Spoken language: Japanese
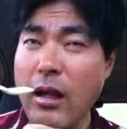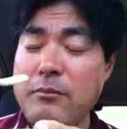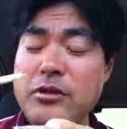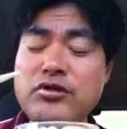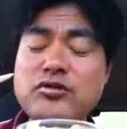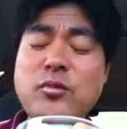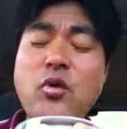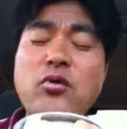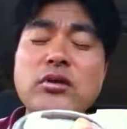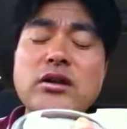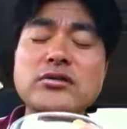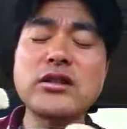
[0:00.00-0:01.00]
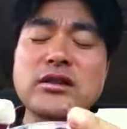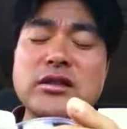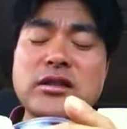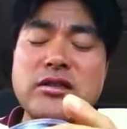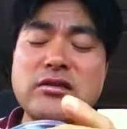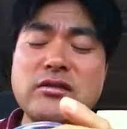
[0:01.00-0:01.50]
ミルクも本格的
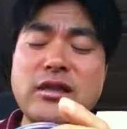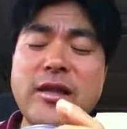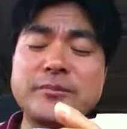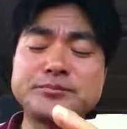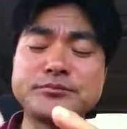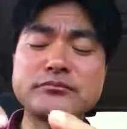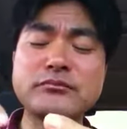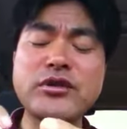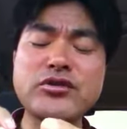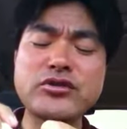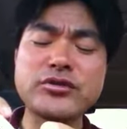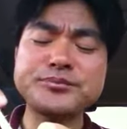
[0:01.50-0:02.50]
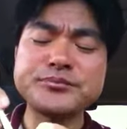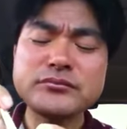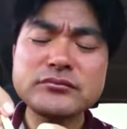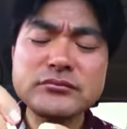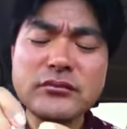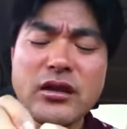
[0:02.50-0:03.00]
なですねミルク
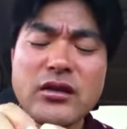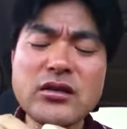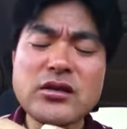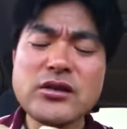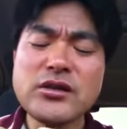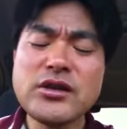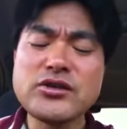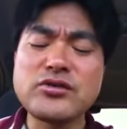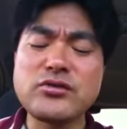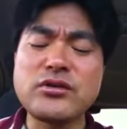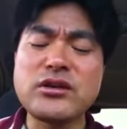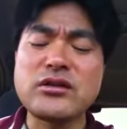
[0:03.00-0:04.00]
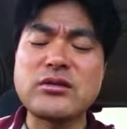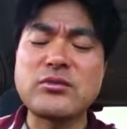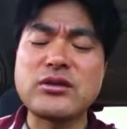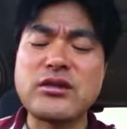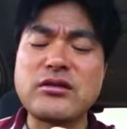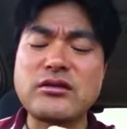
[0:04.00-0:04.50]
チョコレート
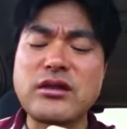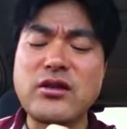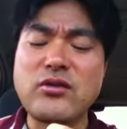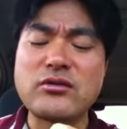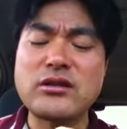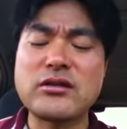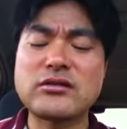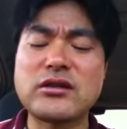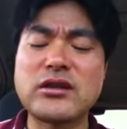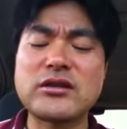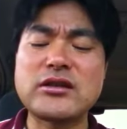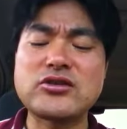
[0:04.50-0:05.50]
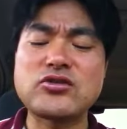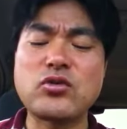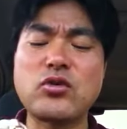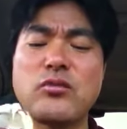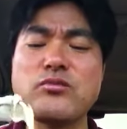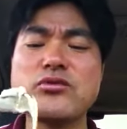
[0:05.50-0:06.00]
もですね本格的な
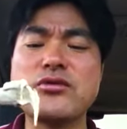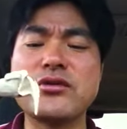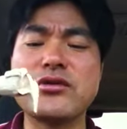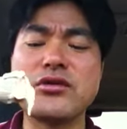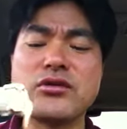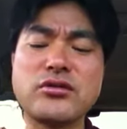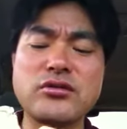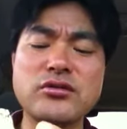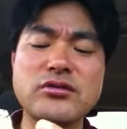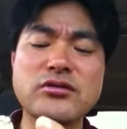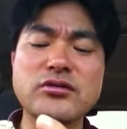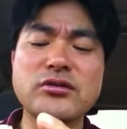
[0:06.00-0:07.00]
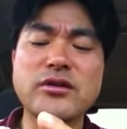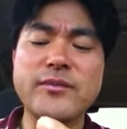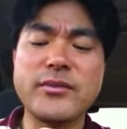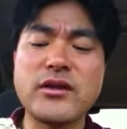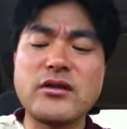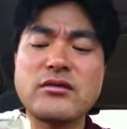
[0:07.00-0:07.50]
チョコムース
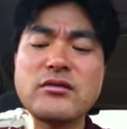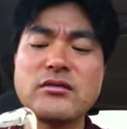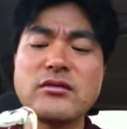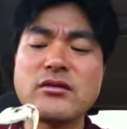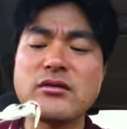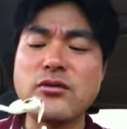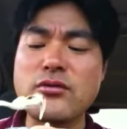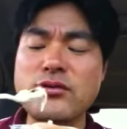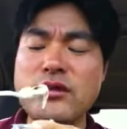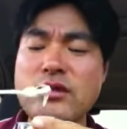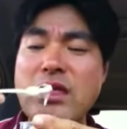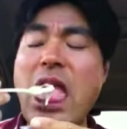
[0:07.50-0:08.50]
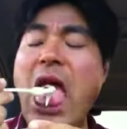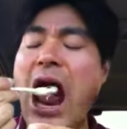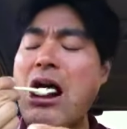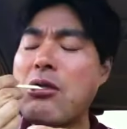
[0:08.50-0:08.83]
ソースですね